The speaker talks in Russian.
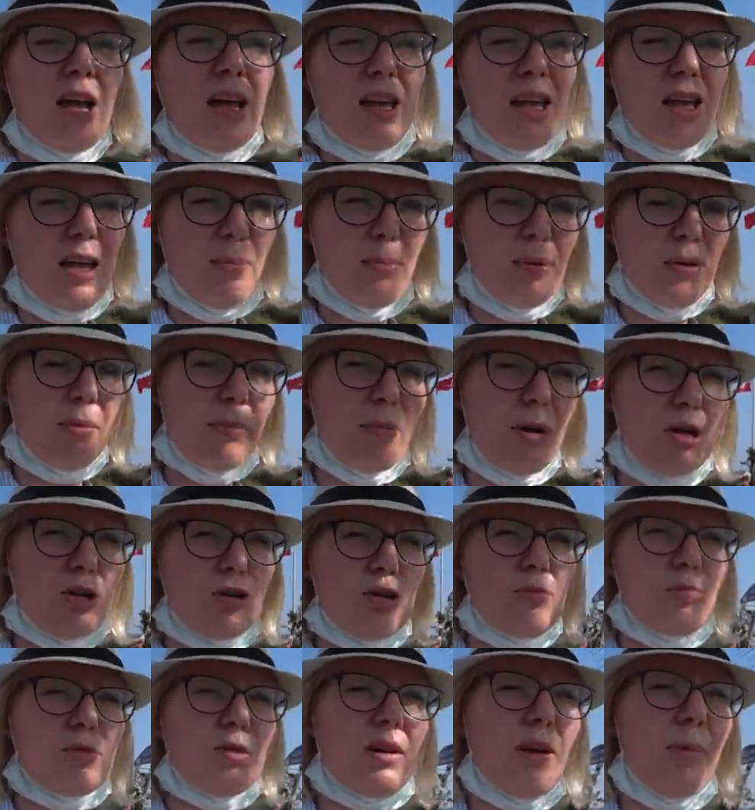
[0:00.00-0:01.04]
и при
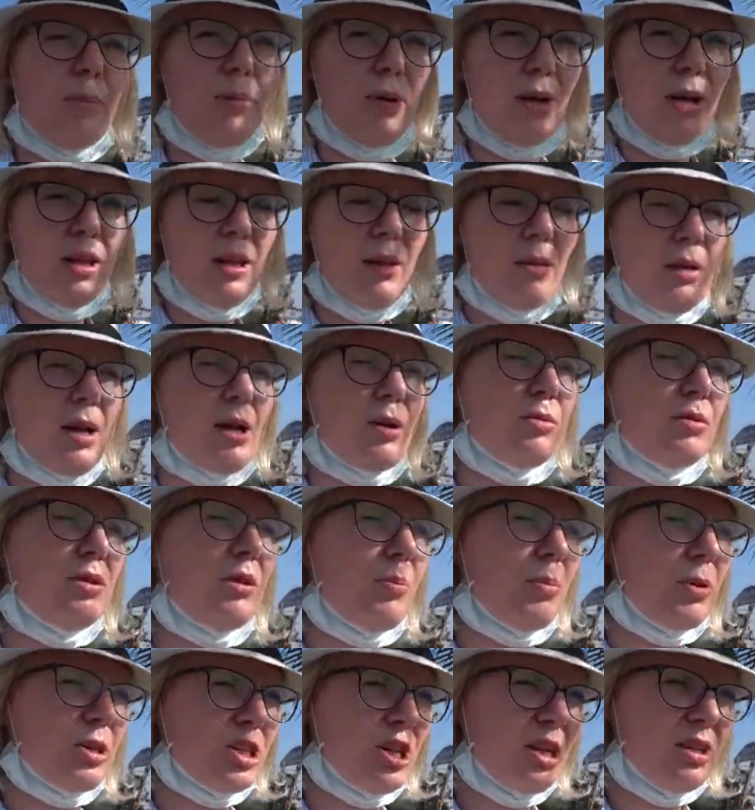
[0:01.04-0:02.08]
большом скоплении народа,
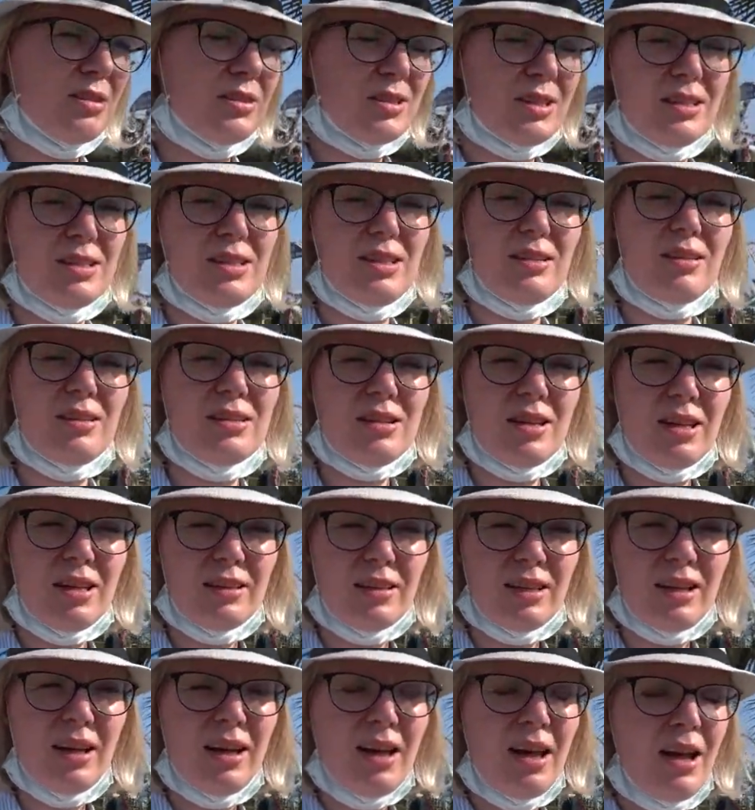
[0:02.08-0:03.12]
пожалуйста, делайте
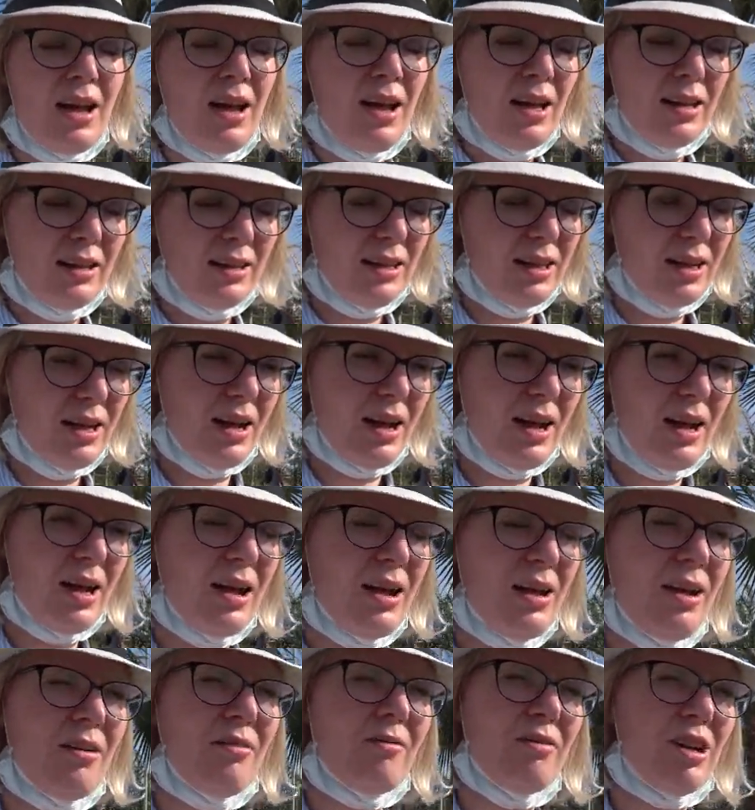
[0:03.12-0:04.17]
это для
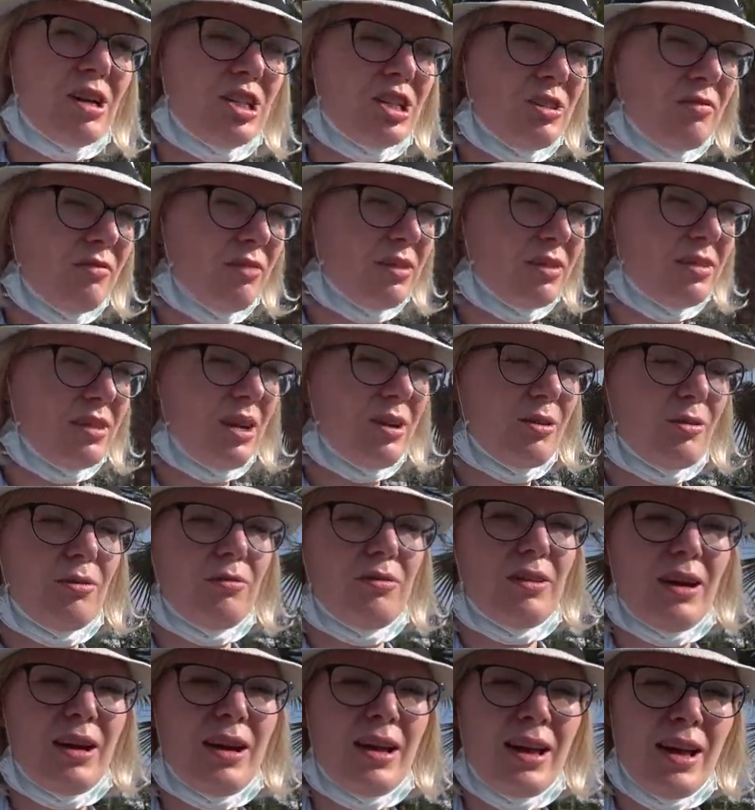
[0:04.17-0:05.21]
вашего
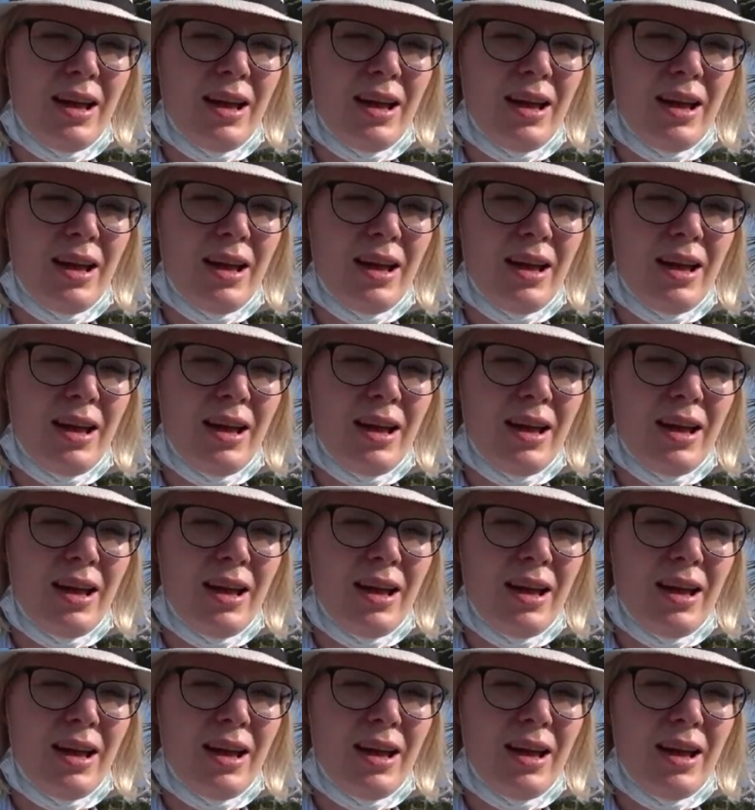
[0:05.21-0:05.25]
здоровья.